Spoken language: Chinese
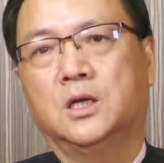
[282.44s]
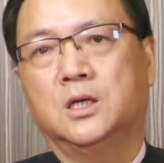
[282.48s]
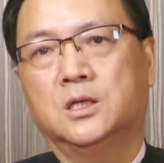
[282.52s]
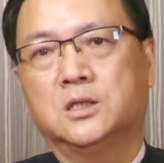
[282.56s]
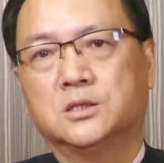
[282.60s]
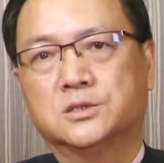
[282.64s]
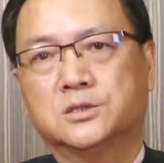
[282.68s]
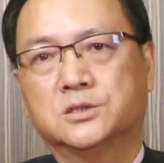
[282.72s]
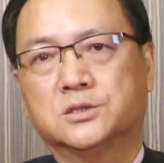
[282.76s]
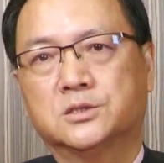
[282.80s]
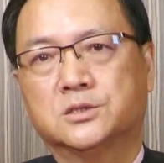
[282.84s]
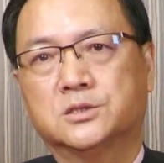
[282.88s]

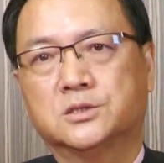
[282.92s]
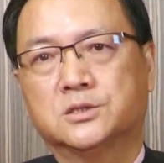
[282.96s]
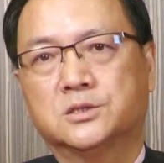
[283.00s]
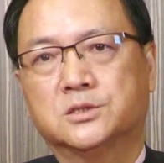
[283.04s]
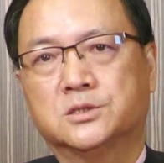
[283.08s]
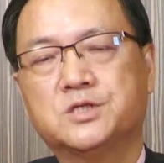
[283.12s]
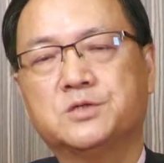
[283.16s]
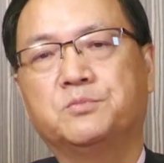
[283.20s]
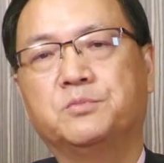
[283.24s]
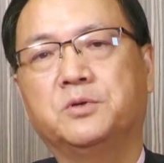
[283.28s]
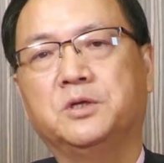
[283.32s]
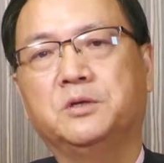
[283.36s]
甚
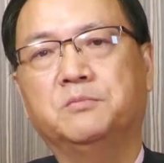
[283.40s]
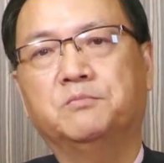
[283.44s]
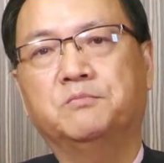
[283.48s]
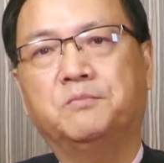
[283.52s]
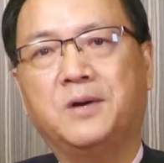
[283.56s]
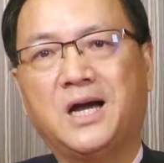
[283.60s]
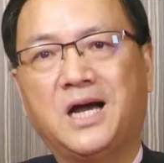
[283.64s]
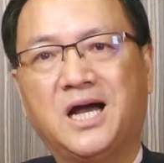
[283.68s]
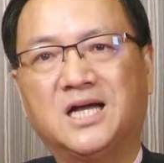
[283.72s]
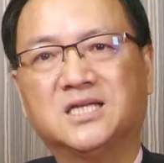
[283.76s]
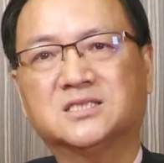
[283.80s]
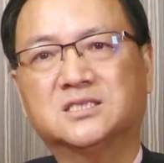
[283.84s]
至比
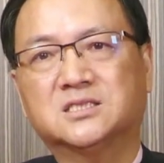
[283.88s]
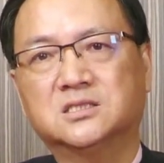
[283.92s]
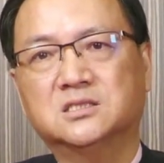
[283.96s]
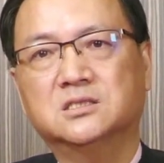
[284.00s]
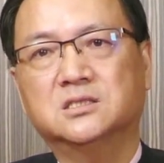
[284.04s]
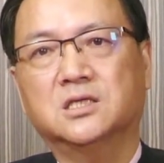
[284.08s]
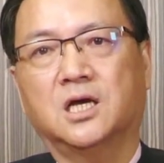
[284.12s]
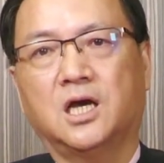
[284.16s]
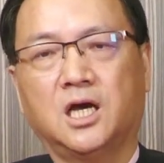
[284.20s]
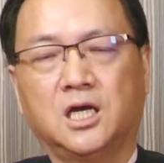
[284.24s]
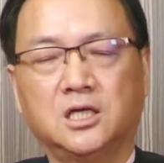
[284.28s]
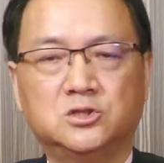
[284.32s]
八
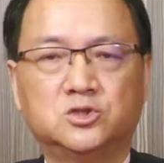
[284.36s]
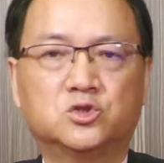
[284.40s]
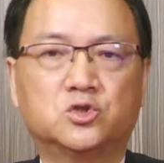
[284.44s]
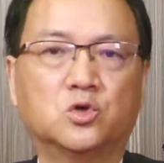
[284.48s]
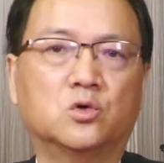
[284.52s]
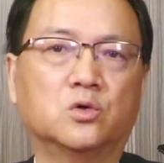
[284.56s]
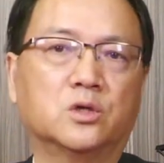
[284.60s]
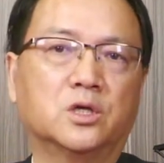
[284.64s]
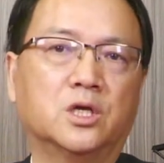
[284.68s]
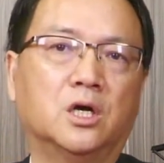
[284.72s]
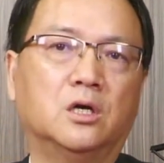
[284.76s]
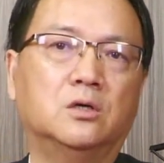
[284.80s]
字还
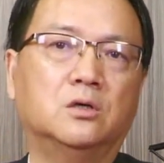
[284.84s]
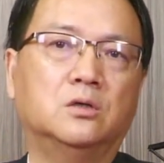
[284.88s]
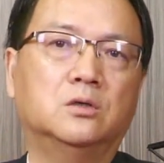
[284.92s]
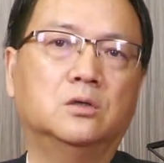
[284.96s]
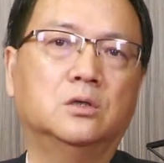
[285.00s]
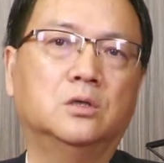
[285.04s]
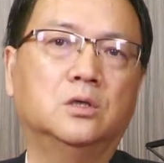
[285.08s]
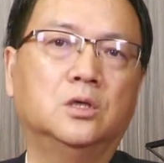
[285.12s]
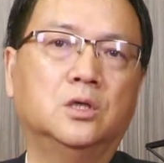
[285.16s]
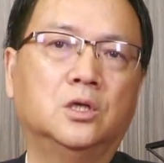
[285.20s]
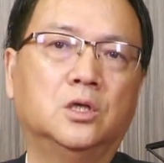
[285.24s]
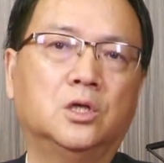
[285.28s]
重要。
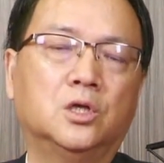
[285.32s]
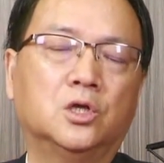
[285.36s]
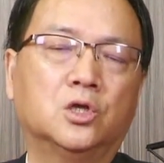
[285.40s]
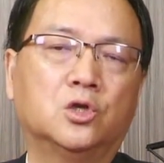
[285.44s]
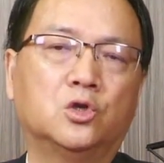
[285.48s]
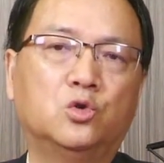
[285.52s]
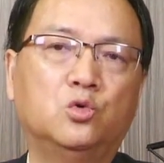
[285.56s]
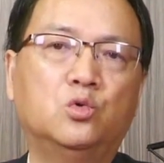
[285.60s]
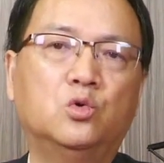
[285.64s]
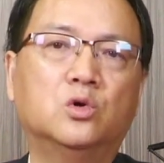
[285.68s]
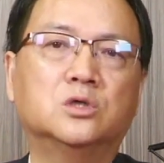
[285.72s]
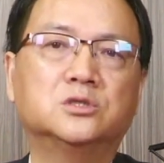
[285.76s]

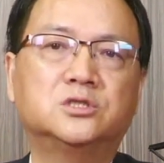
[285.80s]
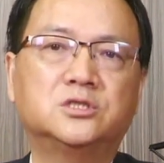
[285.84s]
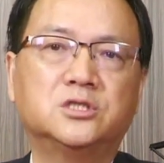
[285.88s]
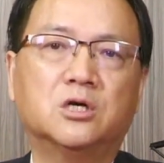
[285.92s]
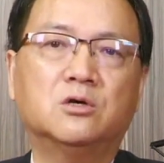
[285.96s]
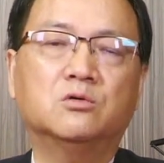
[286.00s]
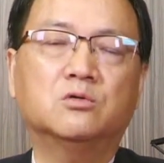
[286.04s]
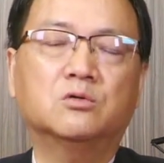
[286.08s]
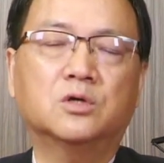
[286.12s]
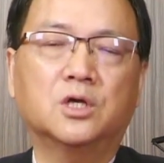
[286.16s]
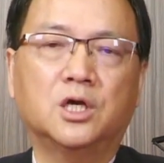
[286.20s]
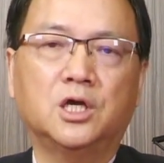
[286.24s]
如果
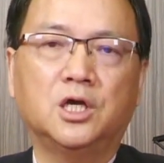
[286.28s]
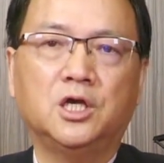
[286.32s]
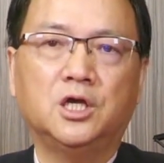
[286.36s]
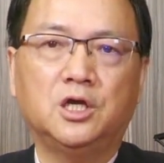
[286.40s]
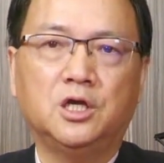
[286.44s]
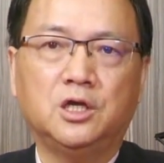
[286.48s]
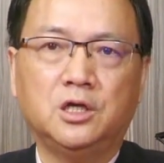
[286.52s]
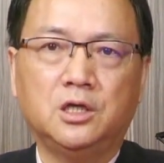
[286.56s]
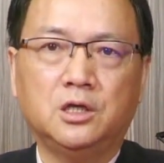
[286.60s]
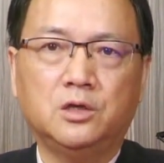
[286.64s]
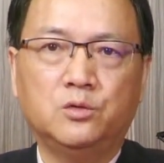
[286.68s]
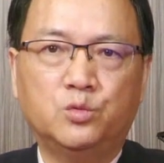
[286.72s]
交
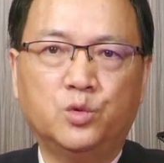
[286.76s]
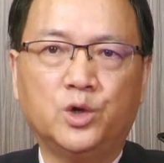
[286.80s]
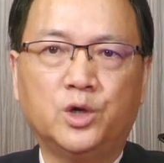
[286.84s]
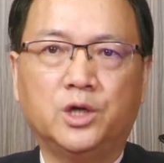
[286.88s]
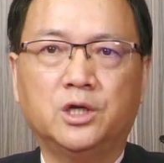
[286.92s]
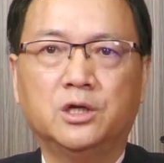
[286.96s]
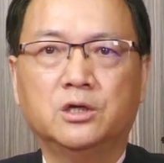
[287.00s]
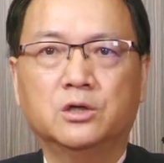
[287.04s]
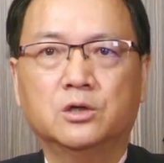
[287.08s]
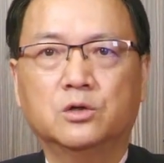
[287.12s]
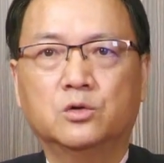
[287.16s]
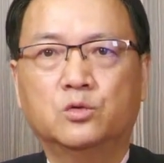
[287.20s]
给一
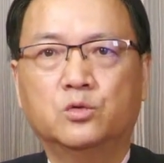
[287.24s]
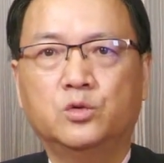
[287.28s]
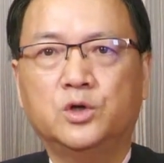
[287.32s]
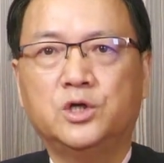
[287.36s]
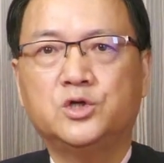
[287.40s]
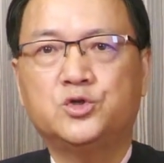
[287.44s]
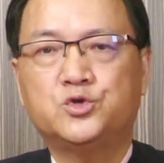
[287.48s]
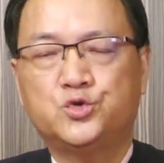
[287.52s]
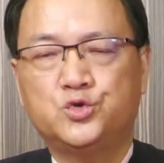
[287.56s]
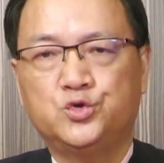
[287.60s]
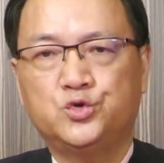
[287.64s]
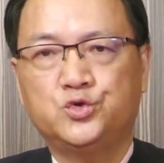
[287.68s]
位会
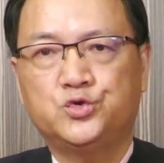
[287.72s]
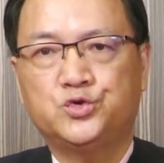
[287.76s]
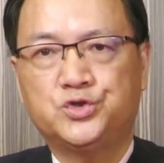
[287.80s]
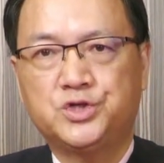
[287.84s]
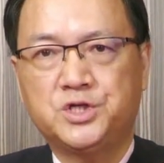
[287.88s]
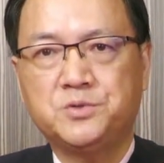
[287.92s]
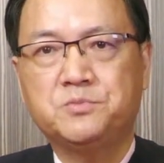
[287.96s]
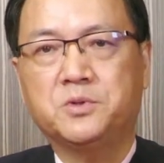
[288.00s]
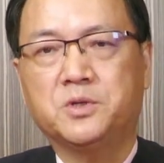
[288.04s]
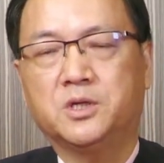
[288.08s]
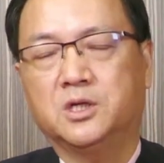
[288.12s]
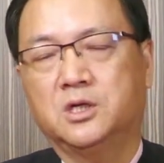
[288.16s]
取
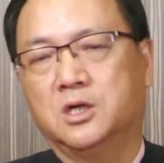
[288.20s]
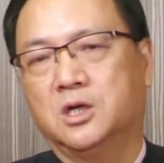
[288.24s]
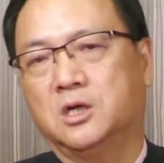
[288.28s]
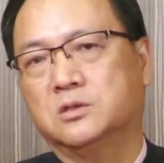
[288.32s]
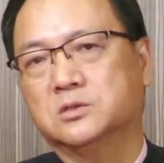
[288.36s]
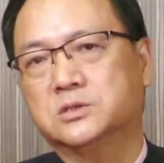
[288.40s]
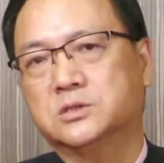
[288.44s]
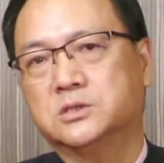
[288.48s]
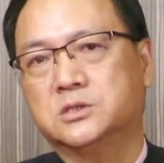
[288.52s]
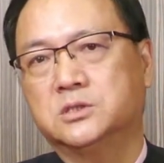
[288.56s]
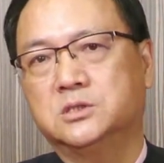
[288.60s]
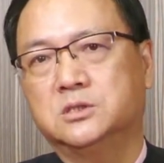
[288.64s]
姓名的老
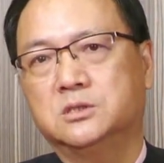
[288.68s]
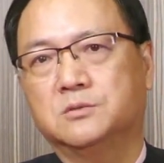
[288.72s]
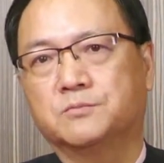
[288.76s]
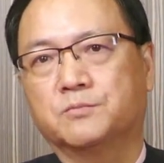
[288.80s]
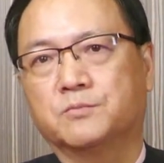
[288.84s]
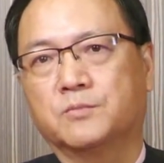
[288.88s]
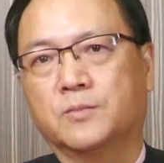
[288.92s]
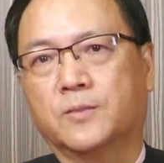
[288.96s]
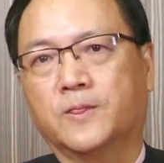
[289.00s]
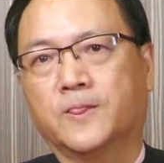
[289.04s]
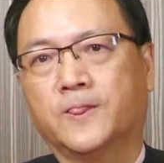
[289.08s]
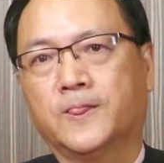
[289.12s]
师，
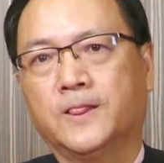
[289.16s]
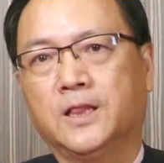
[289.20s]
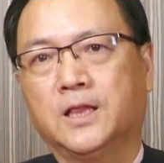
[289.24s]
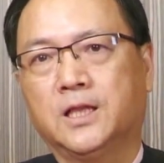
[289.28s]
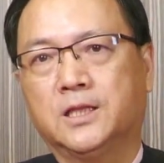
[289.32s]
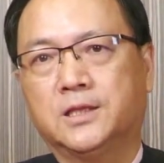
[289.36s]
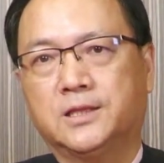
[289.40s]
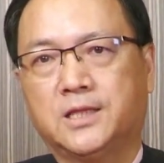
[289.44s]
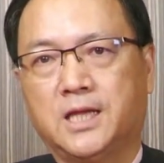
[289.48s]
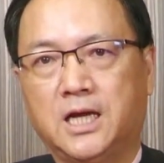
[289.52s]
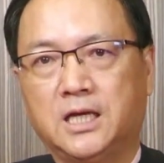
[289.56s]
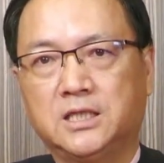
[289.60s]

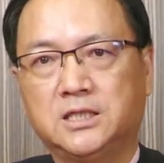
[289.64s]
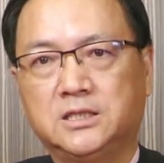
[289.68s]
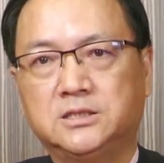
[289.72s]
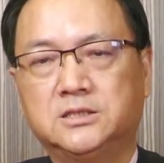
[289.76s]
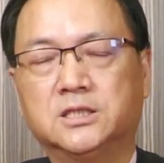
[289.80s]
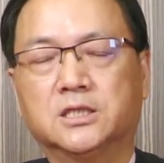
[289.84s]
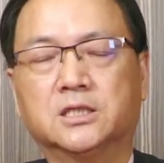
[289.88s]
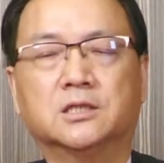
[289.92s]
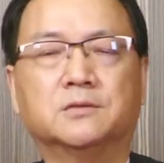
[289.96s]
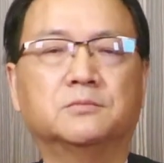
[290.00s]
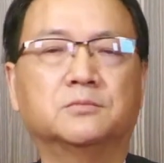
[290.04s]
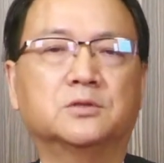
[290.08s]
他影
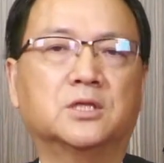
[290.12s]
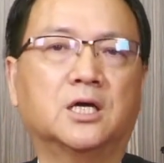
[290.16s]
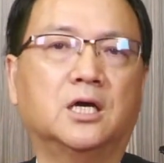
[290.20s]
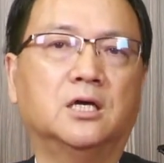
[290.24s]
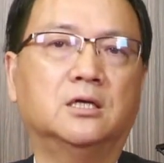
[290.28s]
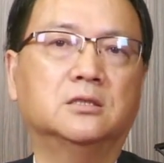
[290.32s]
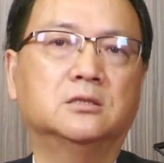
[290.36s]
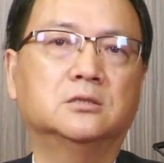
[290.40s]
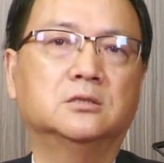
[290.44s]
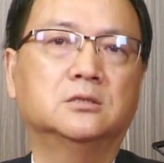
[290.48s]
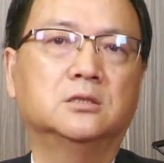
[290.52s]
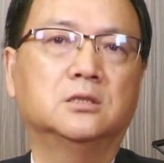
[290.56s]
响那么大，
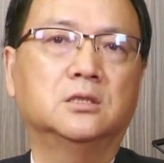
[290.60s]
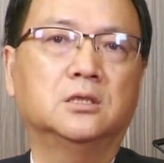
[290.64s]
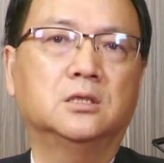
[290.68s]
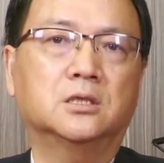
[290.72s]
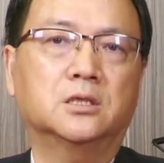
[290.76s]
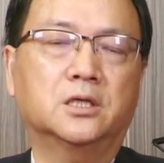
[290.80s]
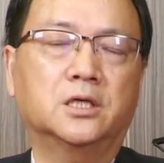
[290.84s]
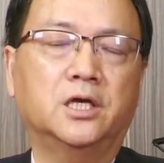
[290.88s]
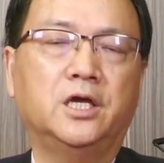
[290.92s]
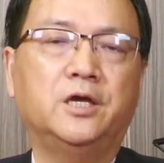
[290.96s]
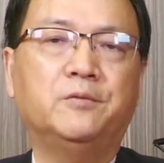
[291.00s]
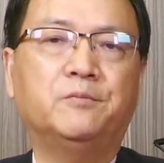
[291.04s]

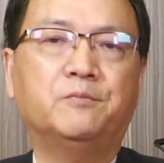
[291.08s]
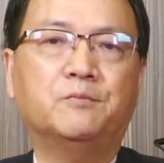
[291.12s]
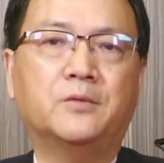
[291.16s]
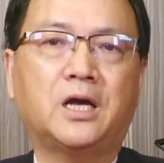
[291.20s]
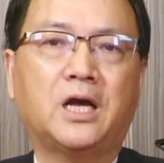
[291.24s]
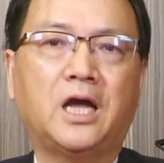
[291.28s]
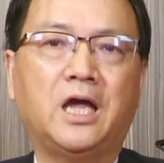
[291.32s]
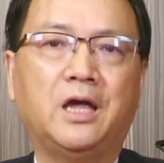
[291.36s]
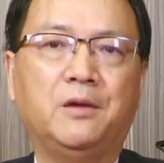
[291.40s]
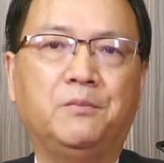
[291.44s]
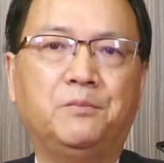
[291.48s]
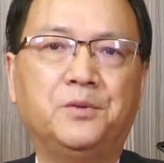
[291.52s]
可以
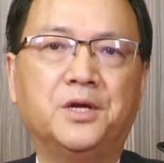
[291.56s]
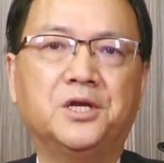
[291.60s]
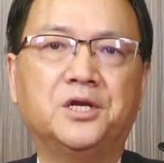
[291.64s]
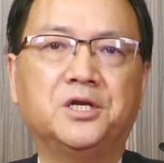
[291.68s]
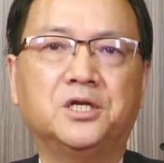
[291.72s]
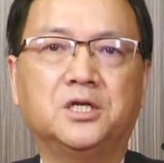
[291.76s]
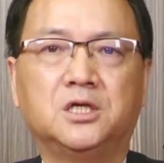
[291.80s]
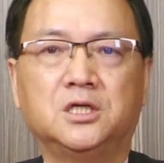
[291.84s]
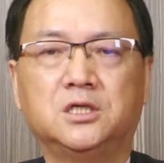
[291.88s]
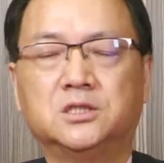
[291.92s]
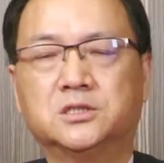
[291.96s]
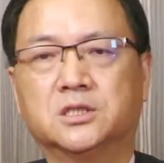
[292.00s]
改变你
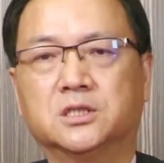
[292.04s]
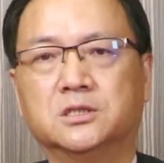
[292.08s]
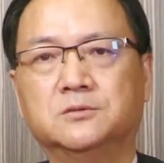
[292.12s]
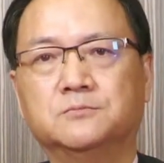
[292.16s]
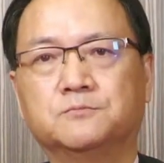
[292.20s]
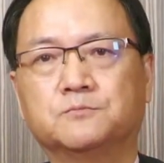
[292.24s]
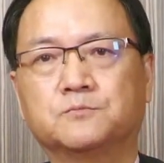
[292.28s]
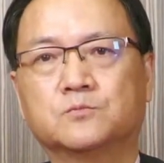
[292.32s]
的一生。